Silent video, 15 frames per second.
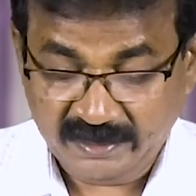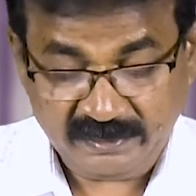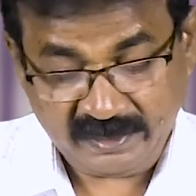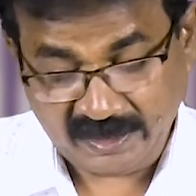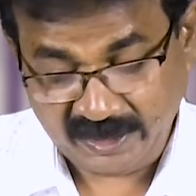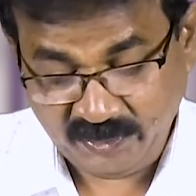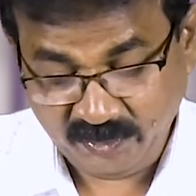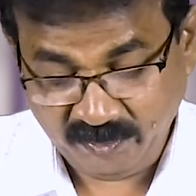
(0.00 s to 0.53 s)

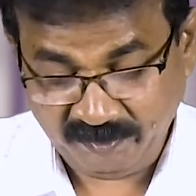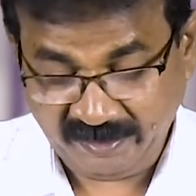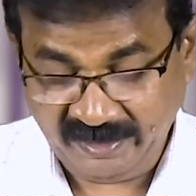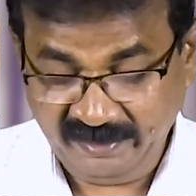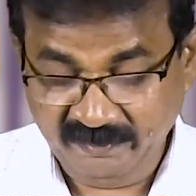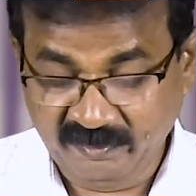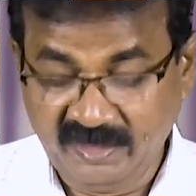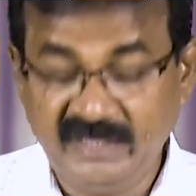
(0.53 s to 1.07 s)
இடத்தை அறியோமே
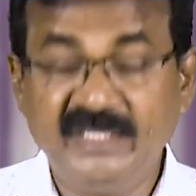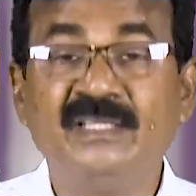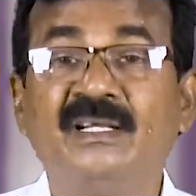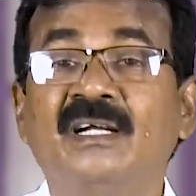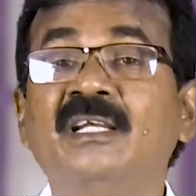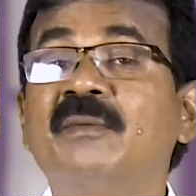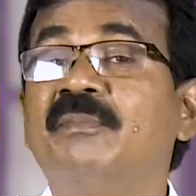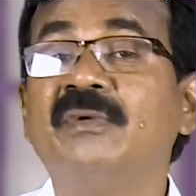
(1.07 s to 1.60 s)
வழியை
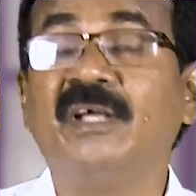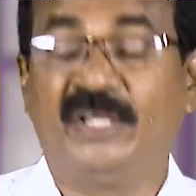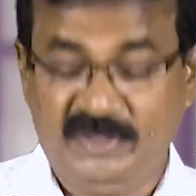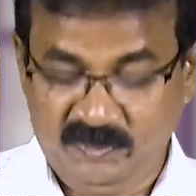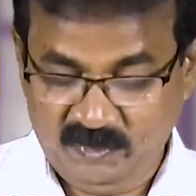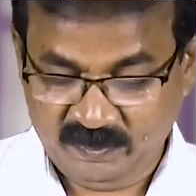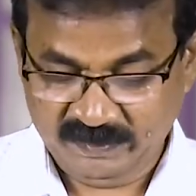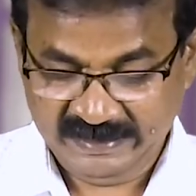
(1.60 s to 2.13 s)
நாங்கள் எப்படி
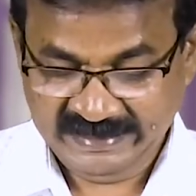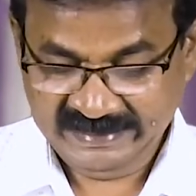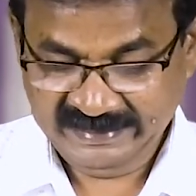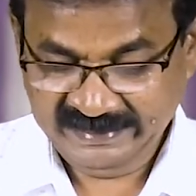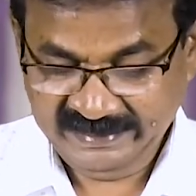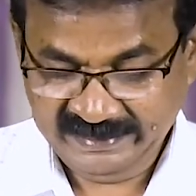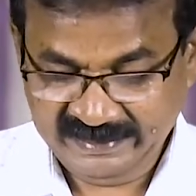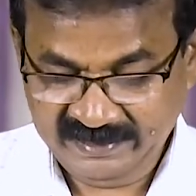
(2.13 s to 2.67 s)
அறிவோம்
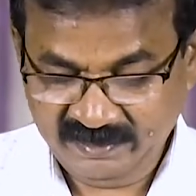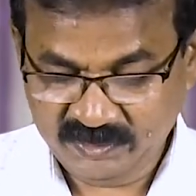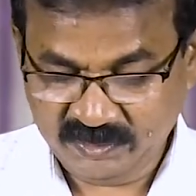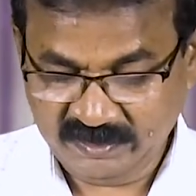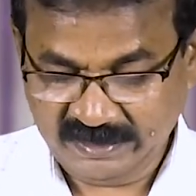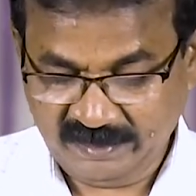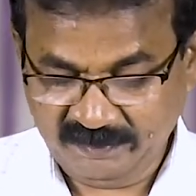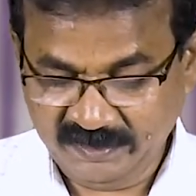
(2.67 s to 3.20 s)
என்று
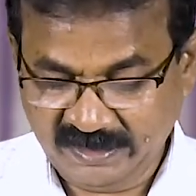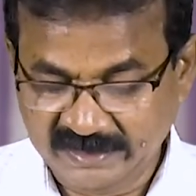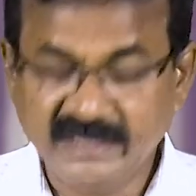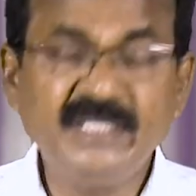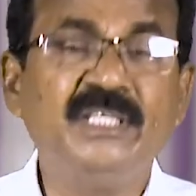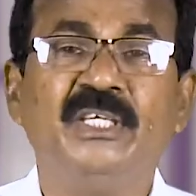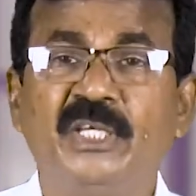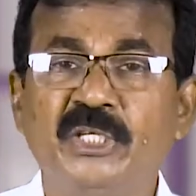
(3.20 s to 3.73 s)
சொல்லு அப்போ
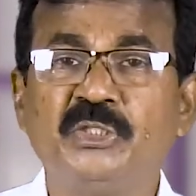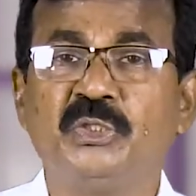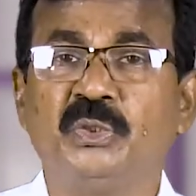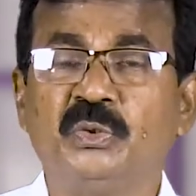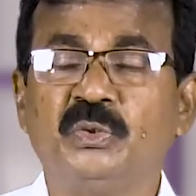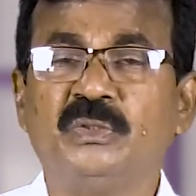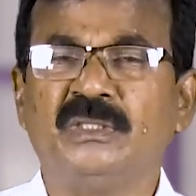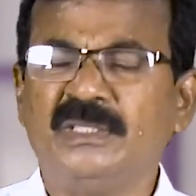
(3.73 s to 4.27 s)
அதற்கு இயேசு
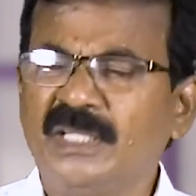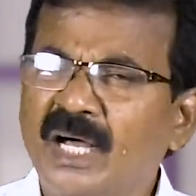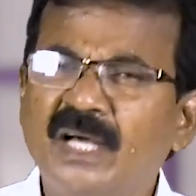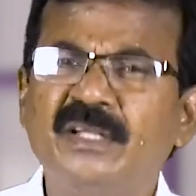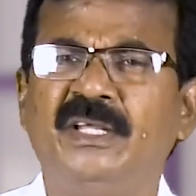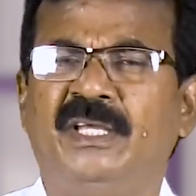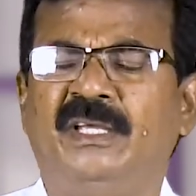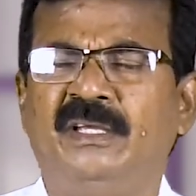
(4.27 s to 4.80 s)

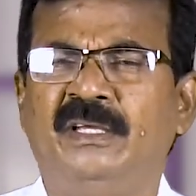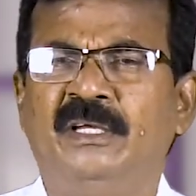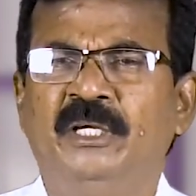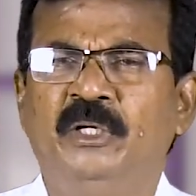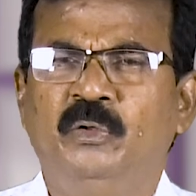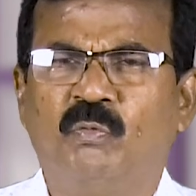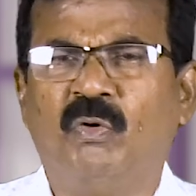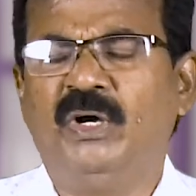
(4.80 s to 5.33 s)
நானே
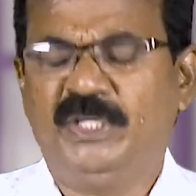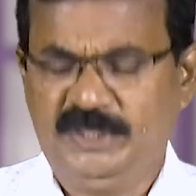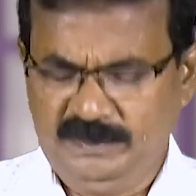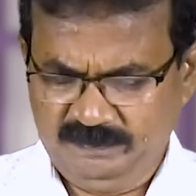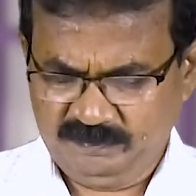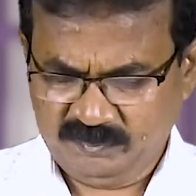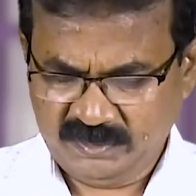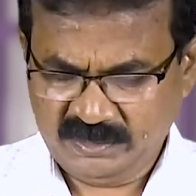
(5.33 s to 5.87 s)

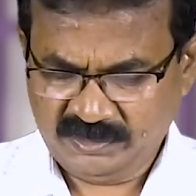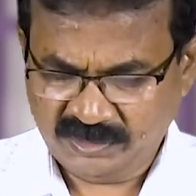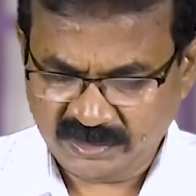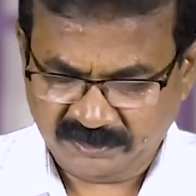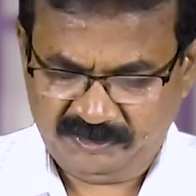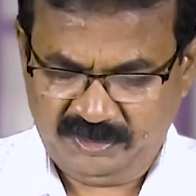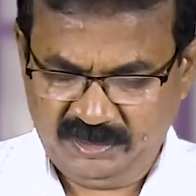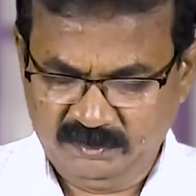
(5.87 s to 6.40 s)
வழியும்
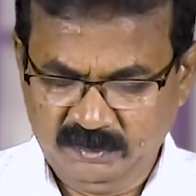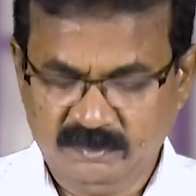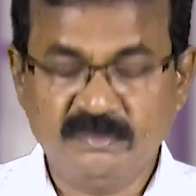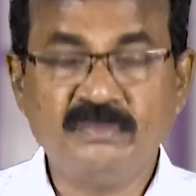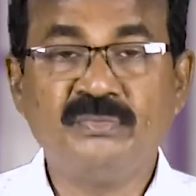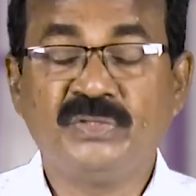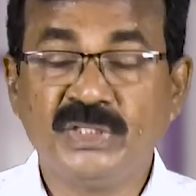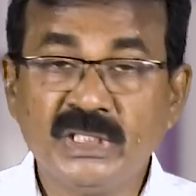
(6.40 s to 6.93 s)
சத்தியமும்
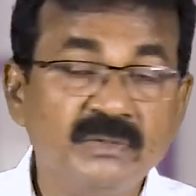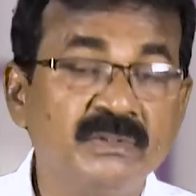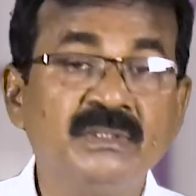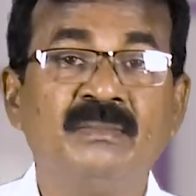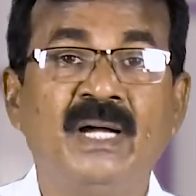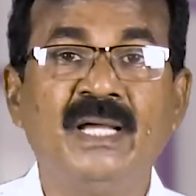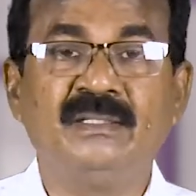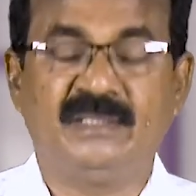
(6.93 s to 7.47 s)

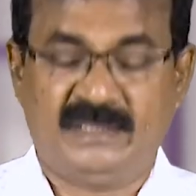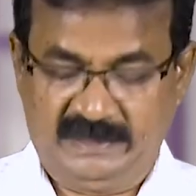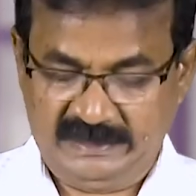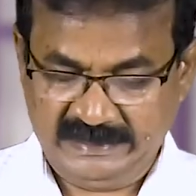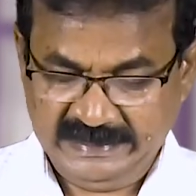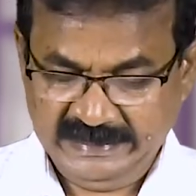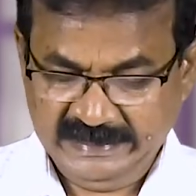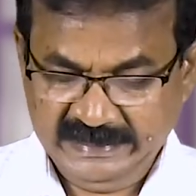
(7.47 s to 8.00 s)
ஜீவனமாக
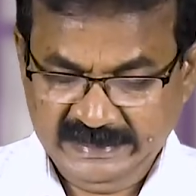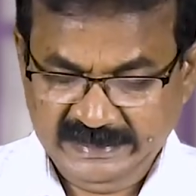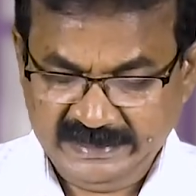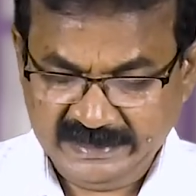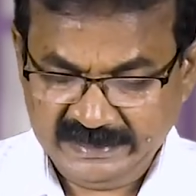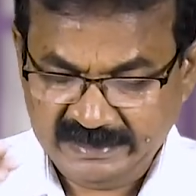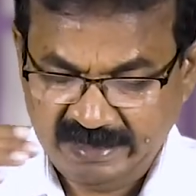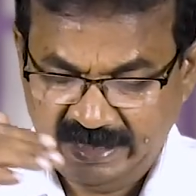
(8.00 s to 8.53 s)
இருக்கிறேன்
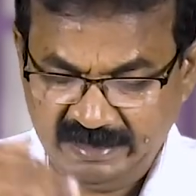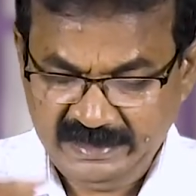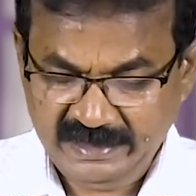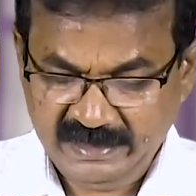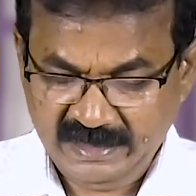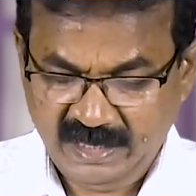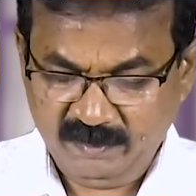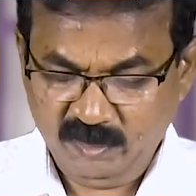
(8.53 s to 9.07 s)
என்னாலே
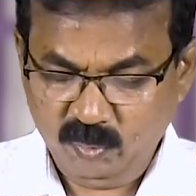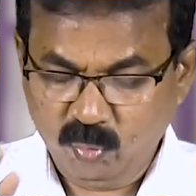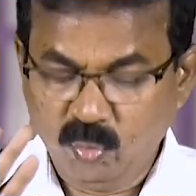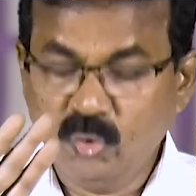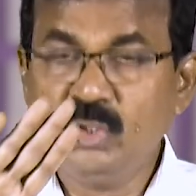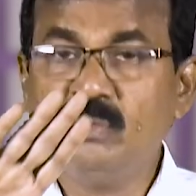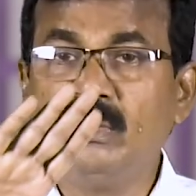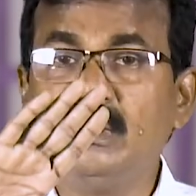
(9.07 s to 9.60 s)
அல்லாமல்
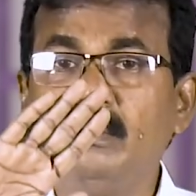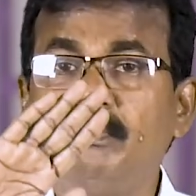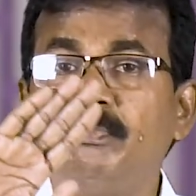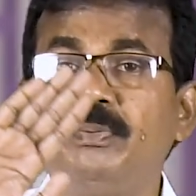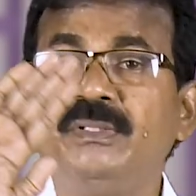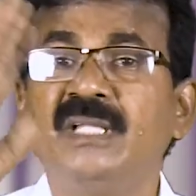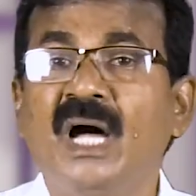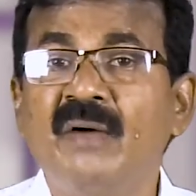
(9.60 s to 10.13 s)
ஒருவனும்
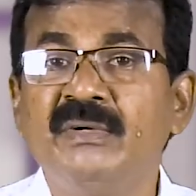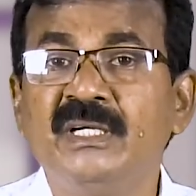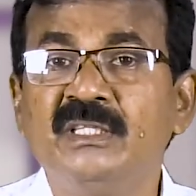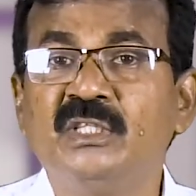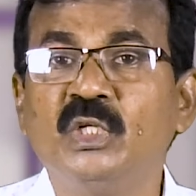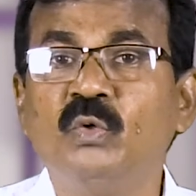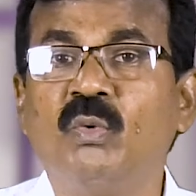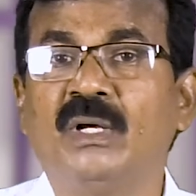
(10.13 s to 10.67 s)

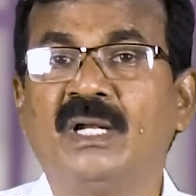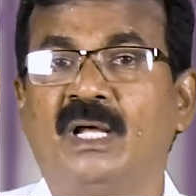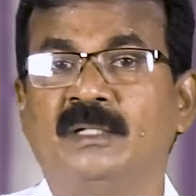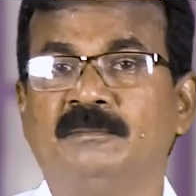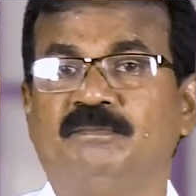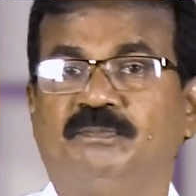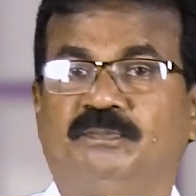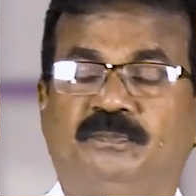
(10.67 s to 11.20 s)
பிதாவிடத்தில்
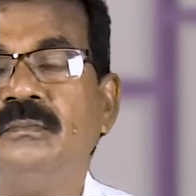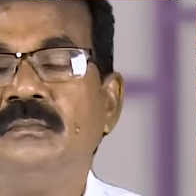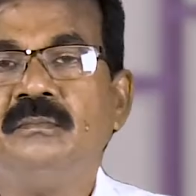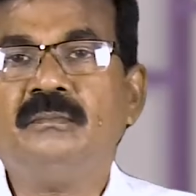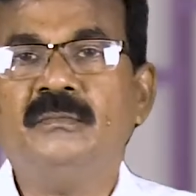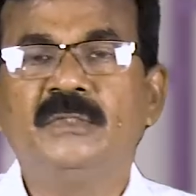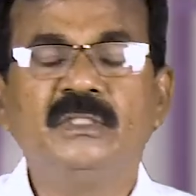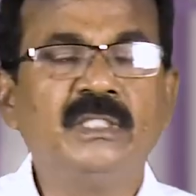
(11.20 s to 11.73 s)
வரான்
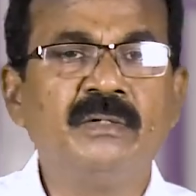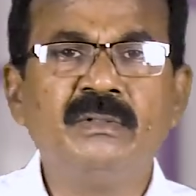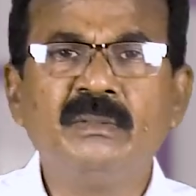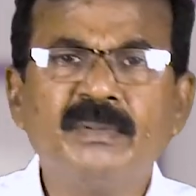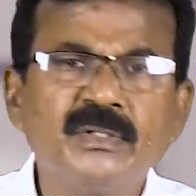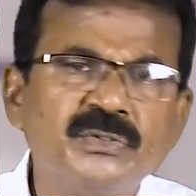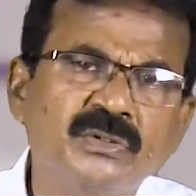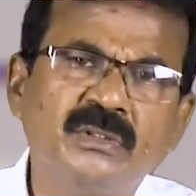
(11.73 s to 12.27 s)
தேவனுடைய
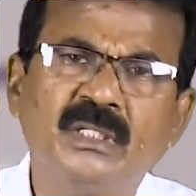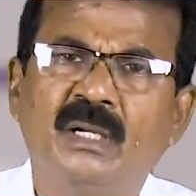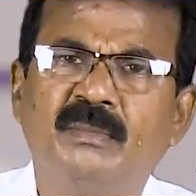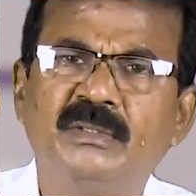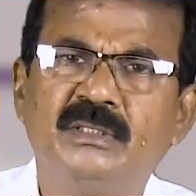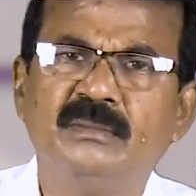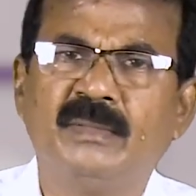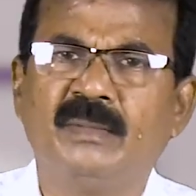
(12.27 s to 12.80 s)
பரிசுத்த
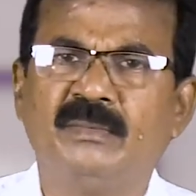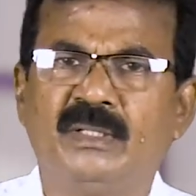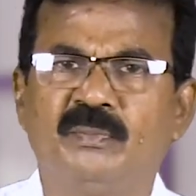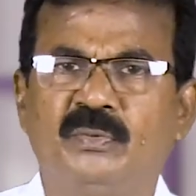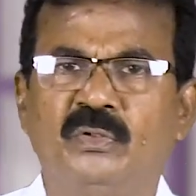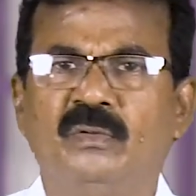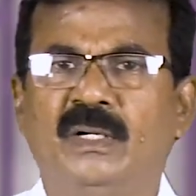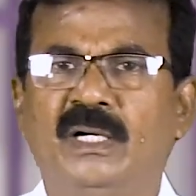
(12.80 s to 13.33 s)
நாமத்து மேம்பட
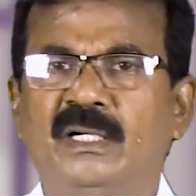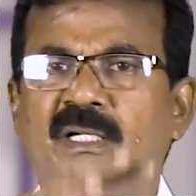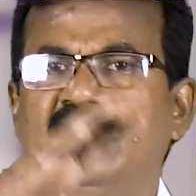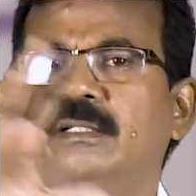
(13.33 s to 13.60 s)
பொதுவாக